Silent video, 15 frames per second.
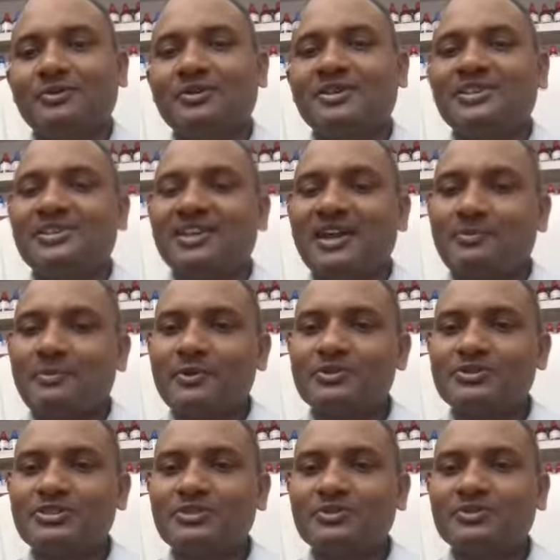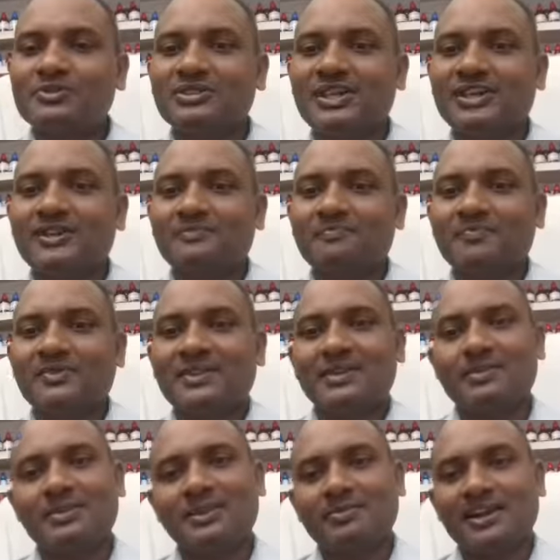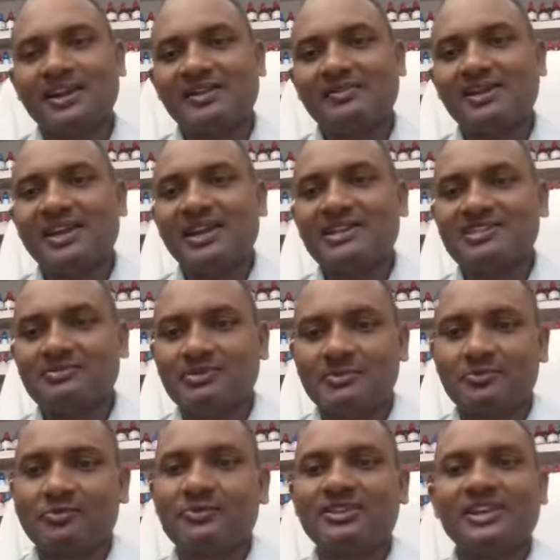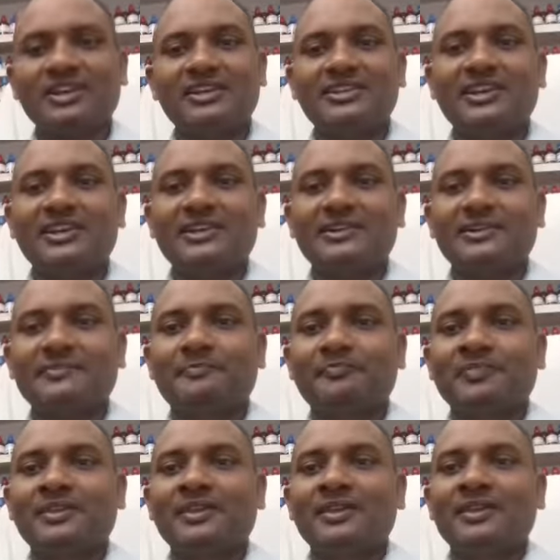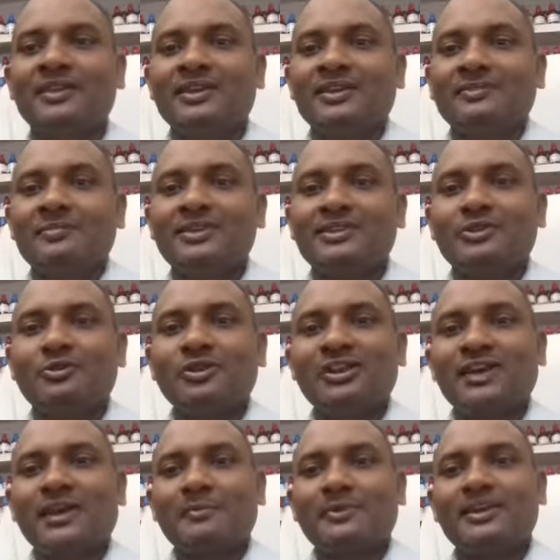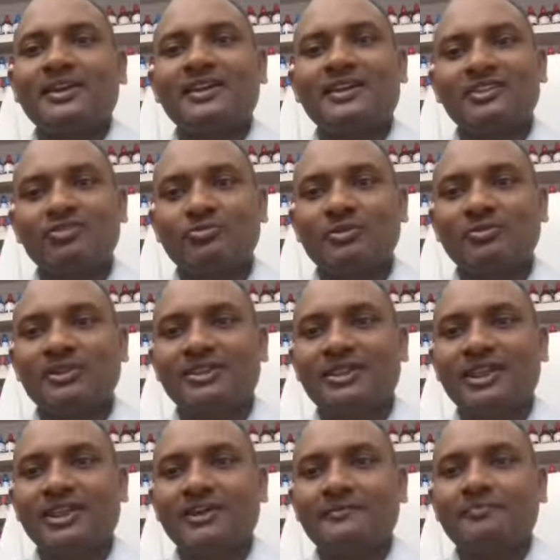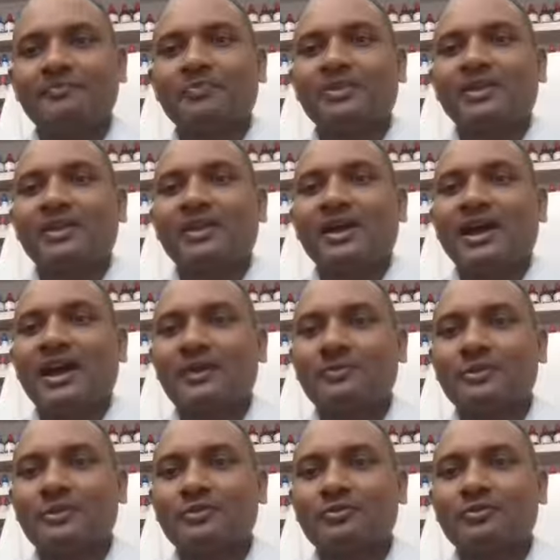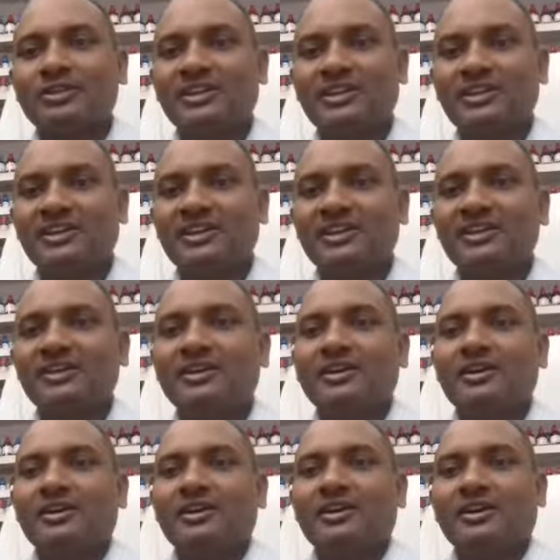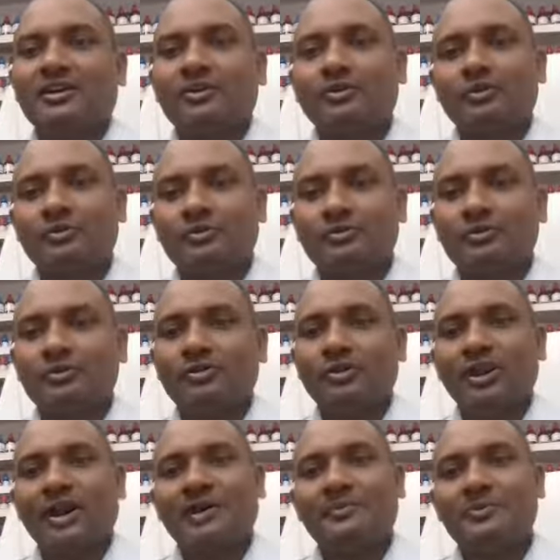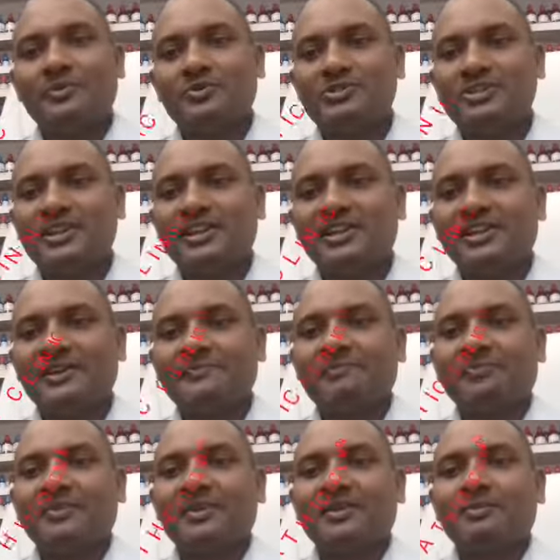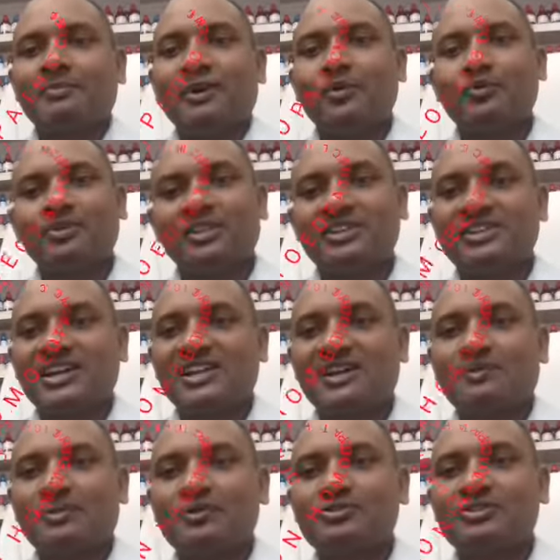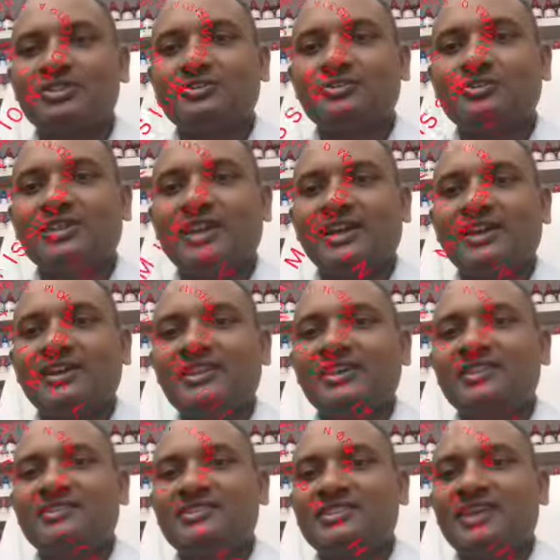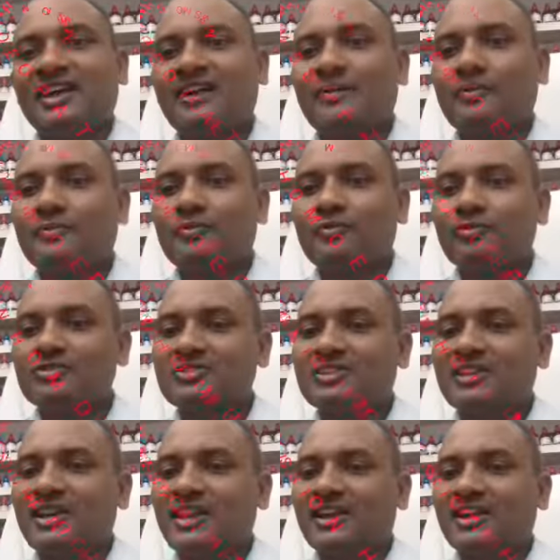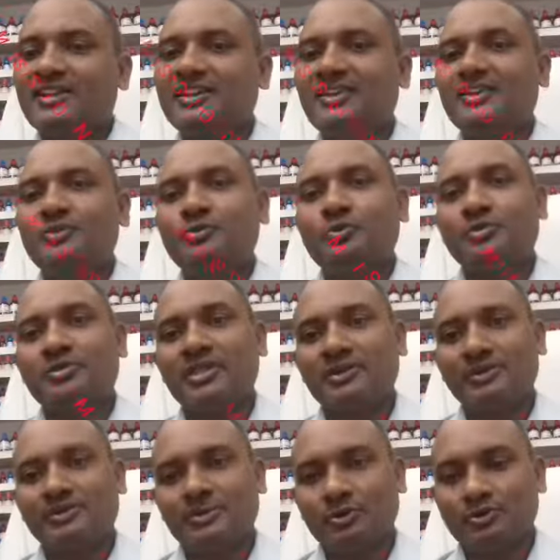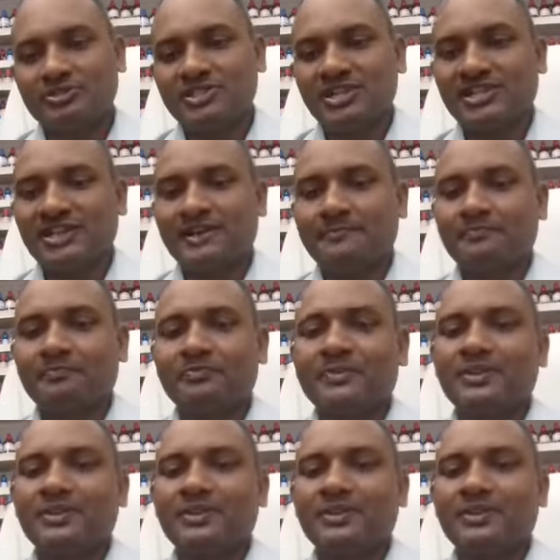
वो कितना पौष्टिक होता है इसके बारे में आज हम आपको बताने जा रहे हैं मित्रों ये आपके खेतों में मिलता है आप इसको देखिए और उसको आप यूज करिए बहुत ही ज़्यादा पौष्टिक होता है जितना आप सोचते हैं कहीं उससे भी बहुत ज़्यादा